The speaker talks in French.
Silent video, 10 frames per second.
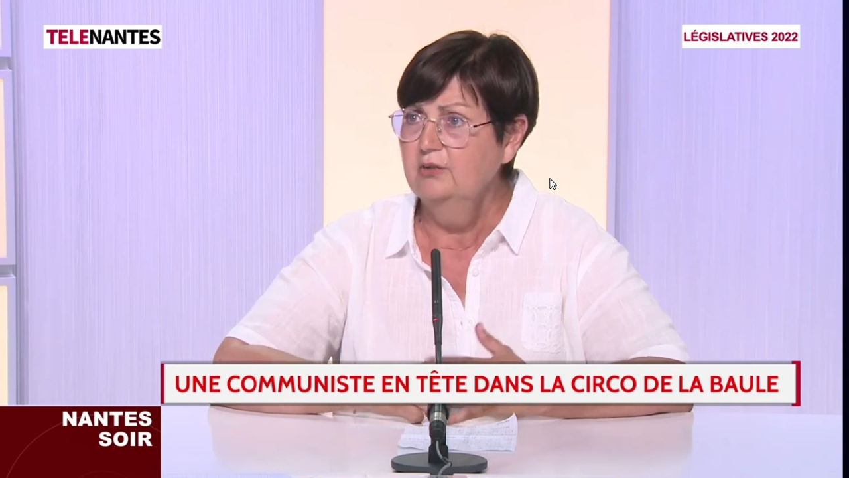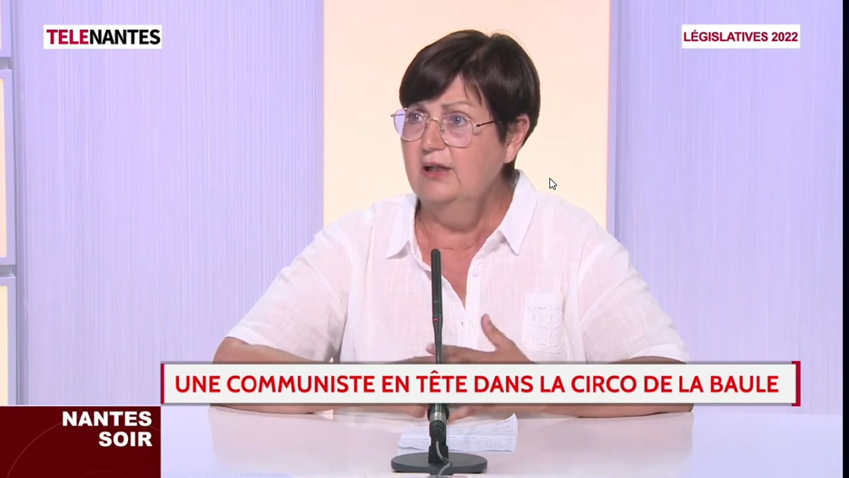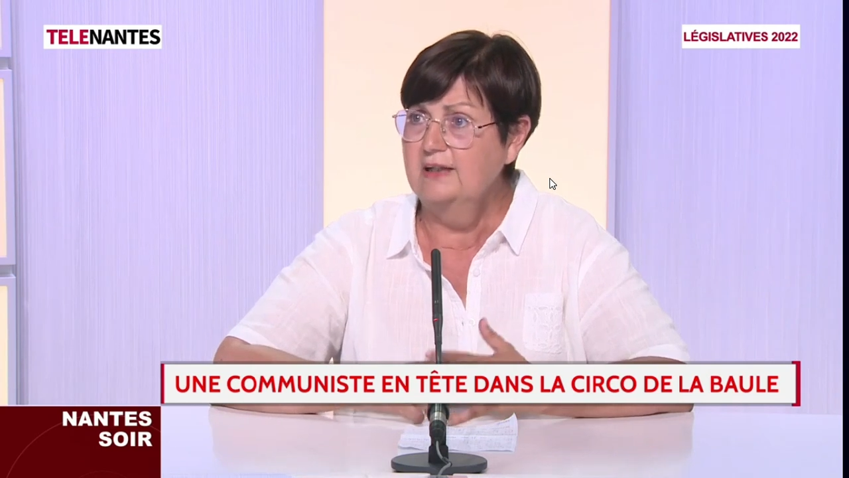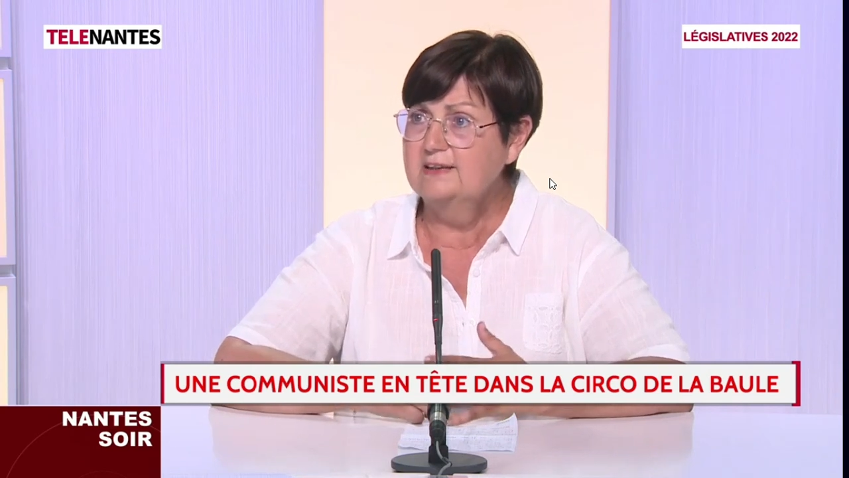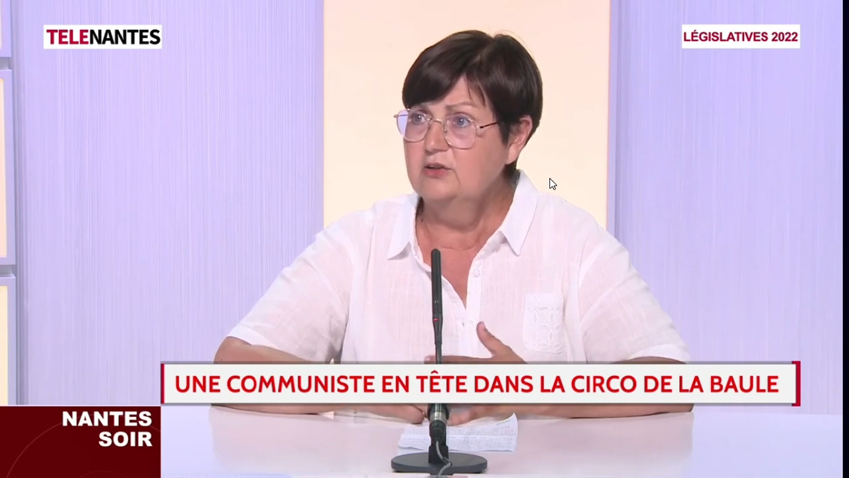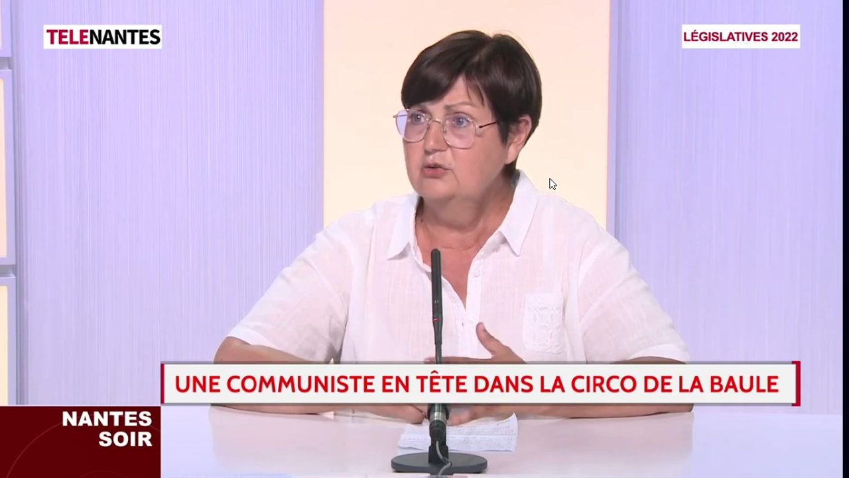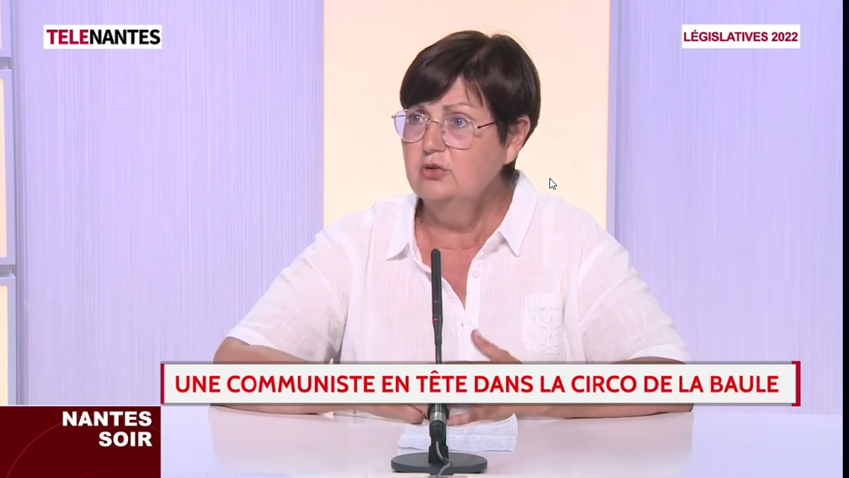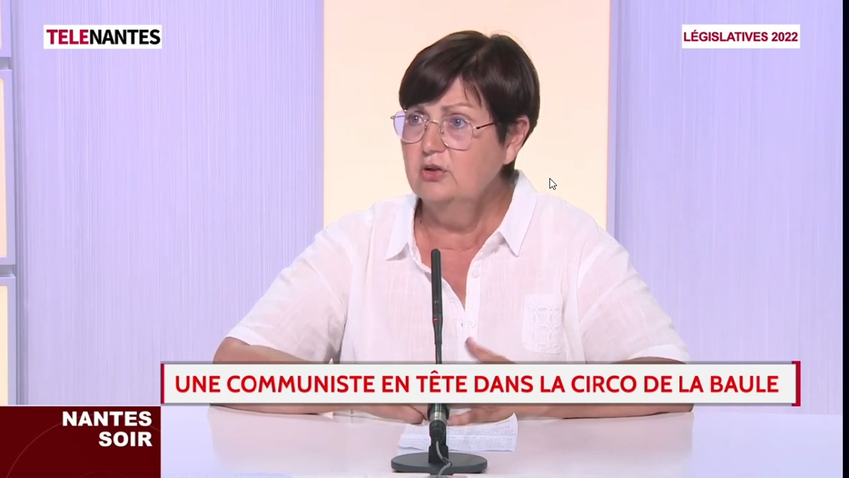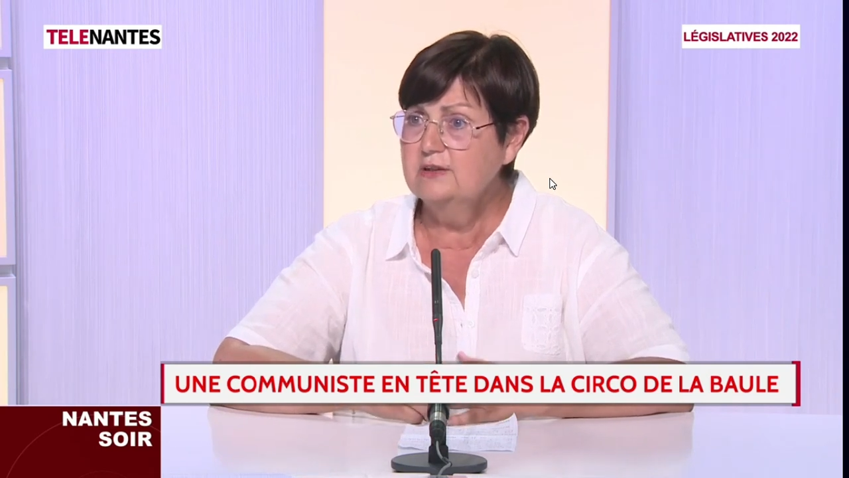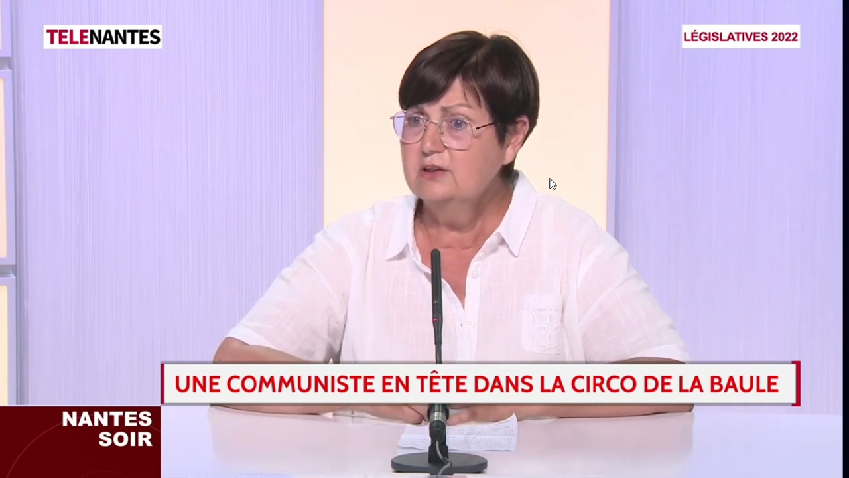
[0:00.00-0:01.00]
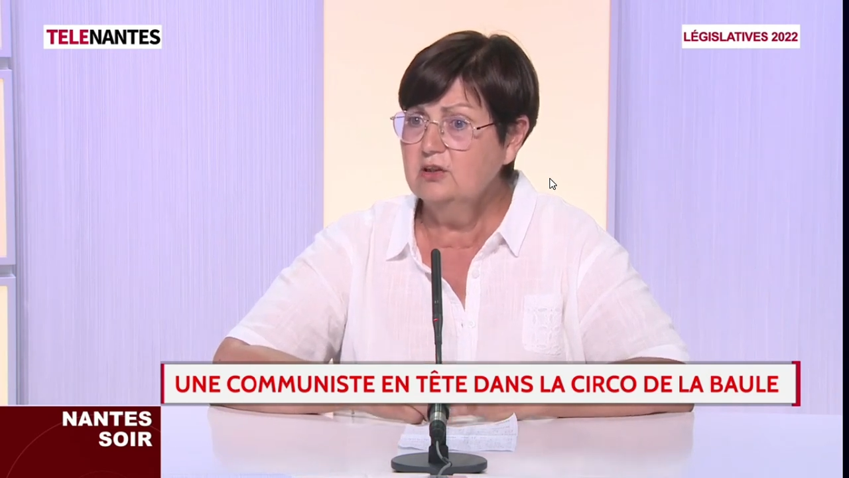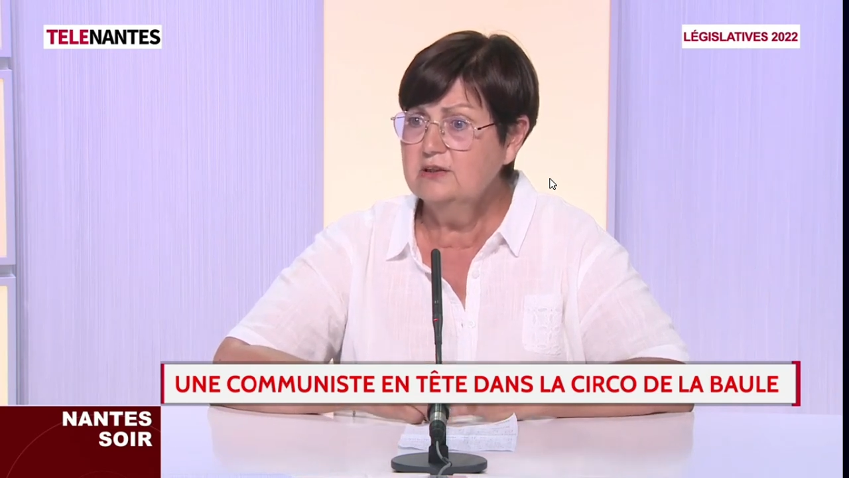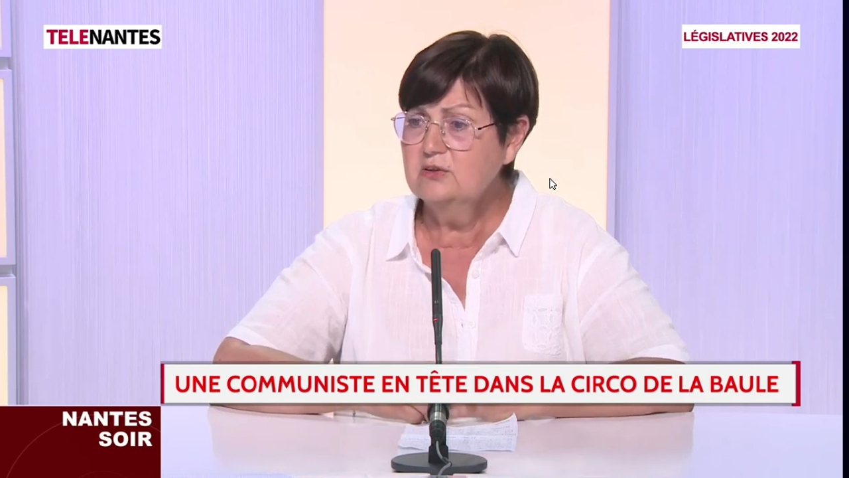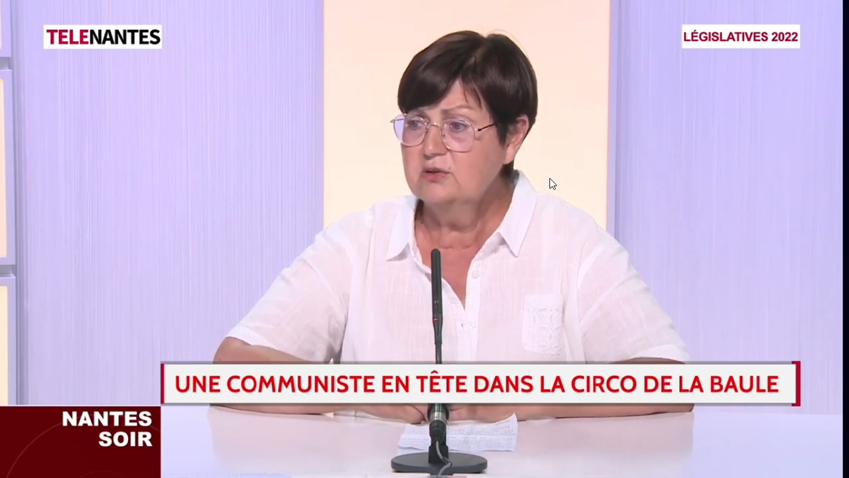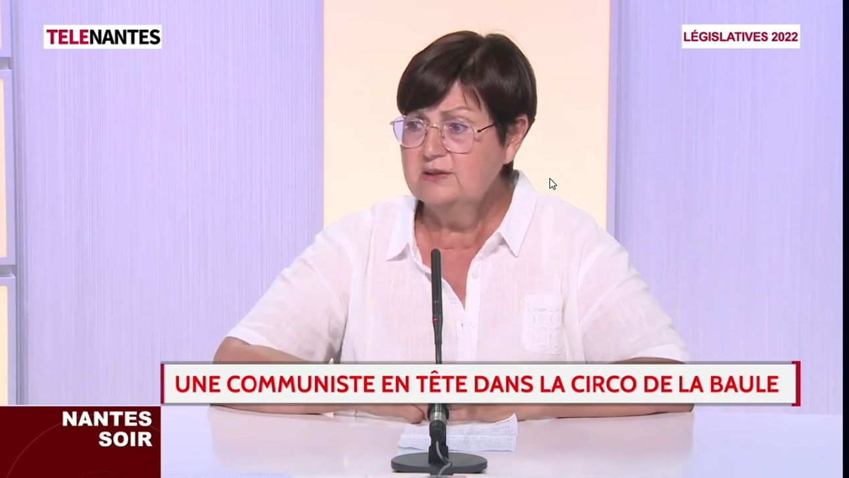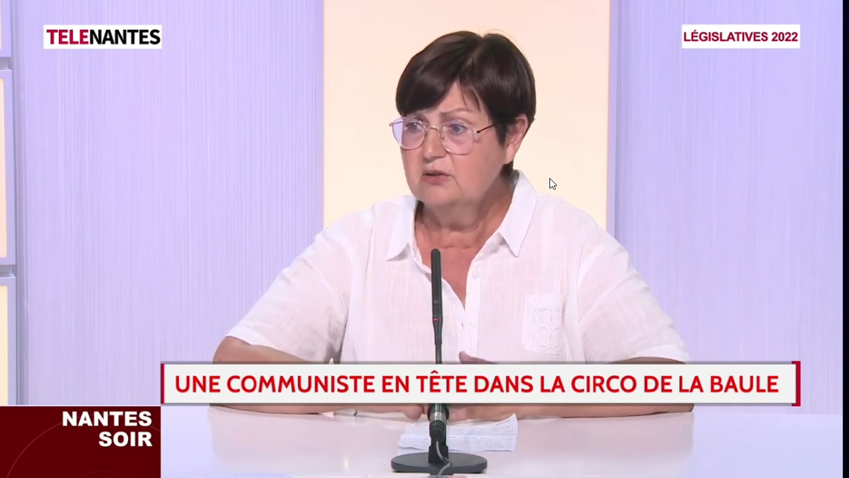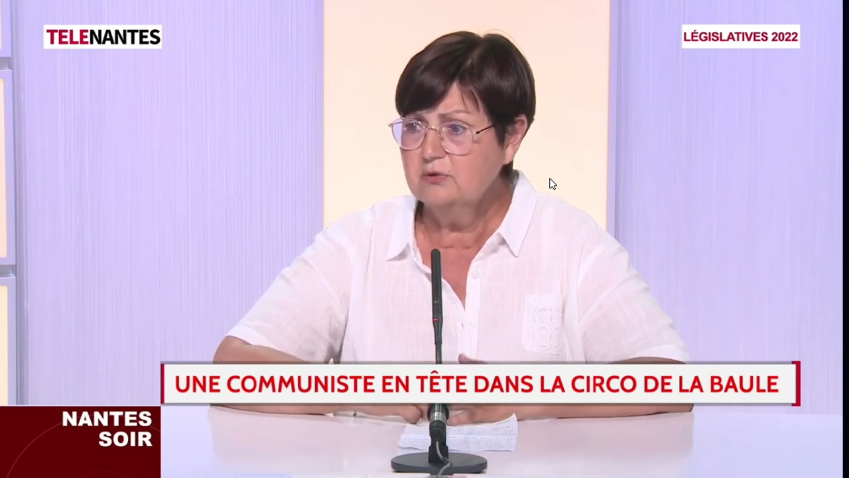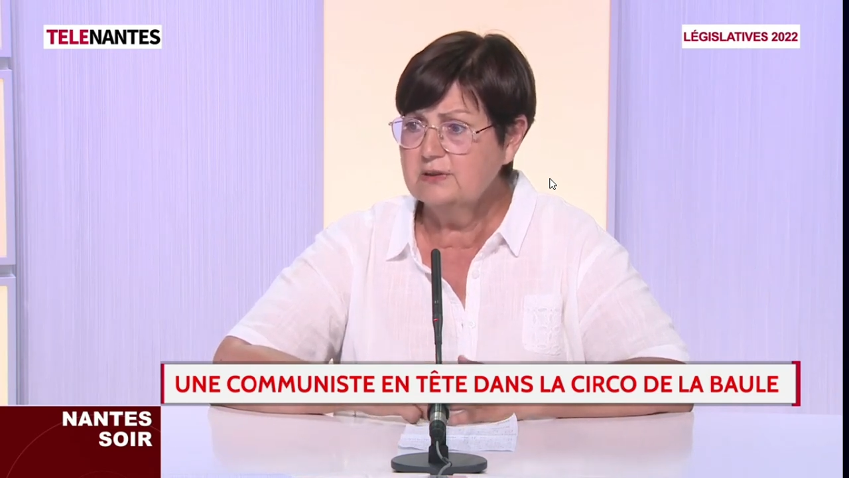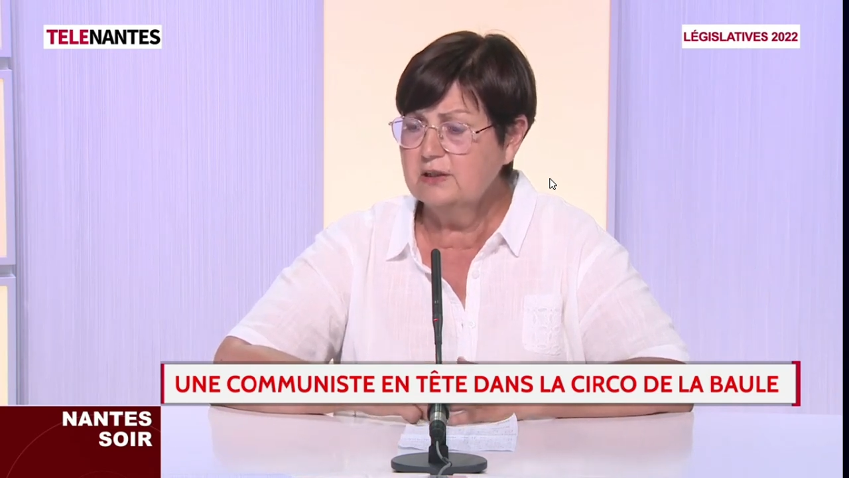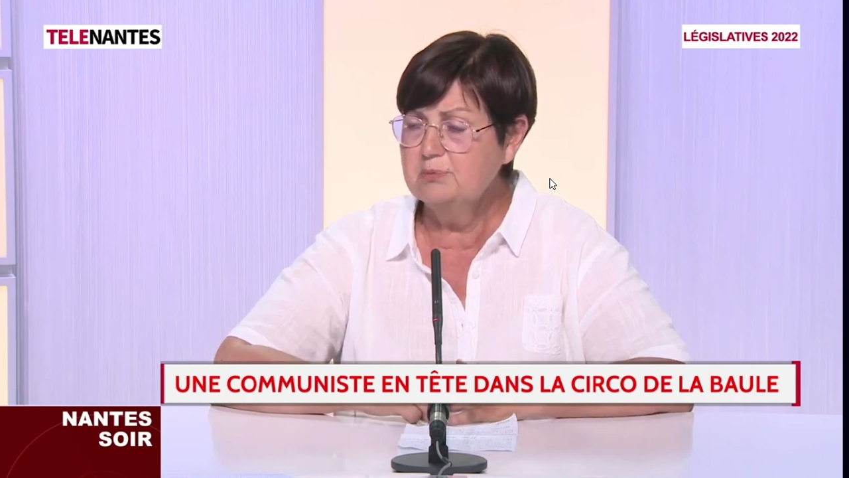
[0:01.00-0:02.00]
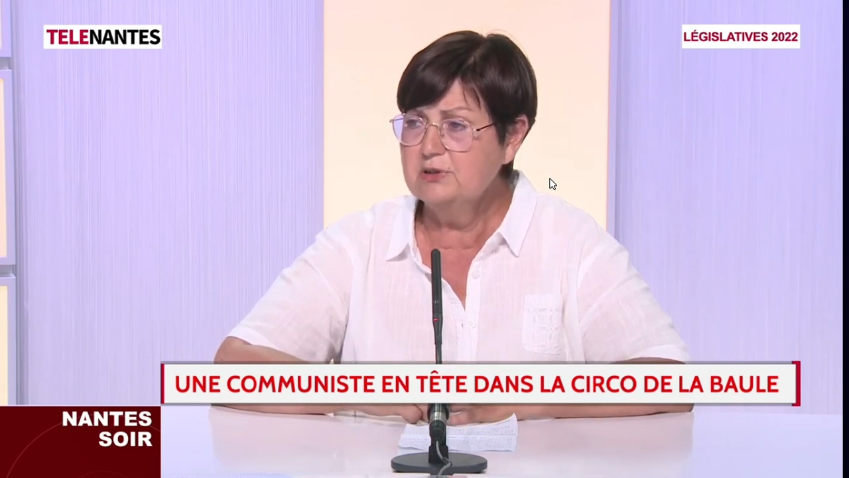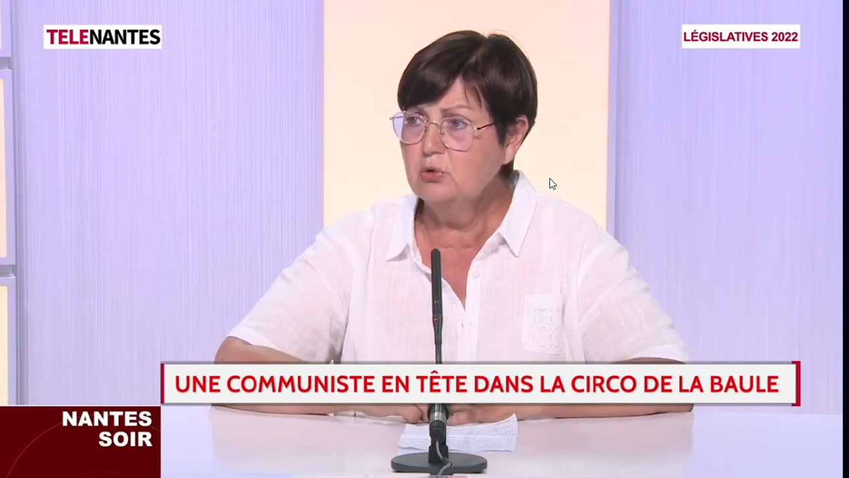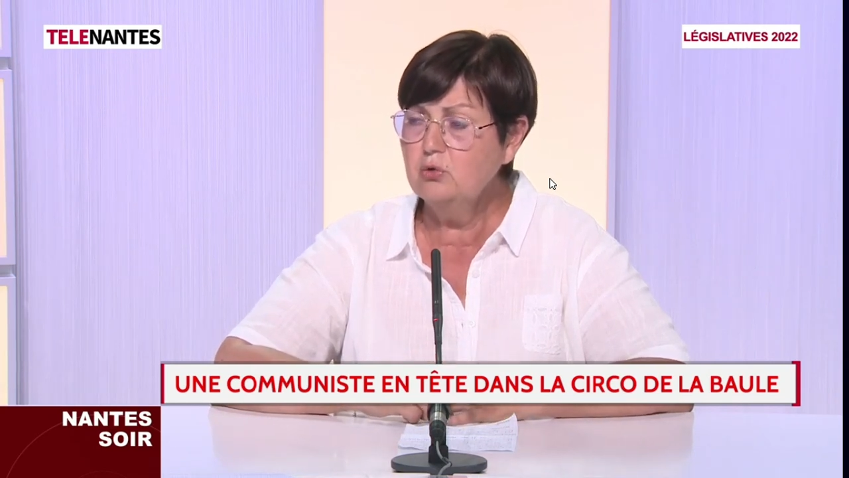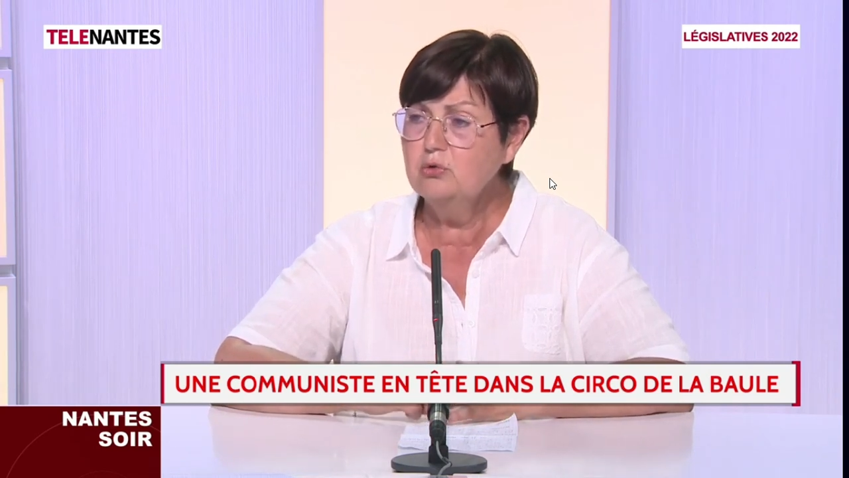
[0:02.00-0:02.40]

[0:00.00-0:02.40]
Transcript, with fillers: Voilà, c'est une circonscription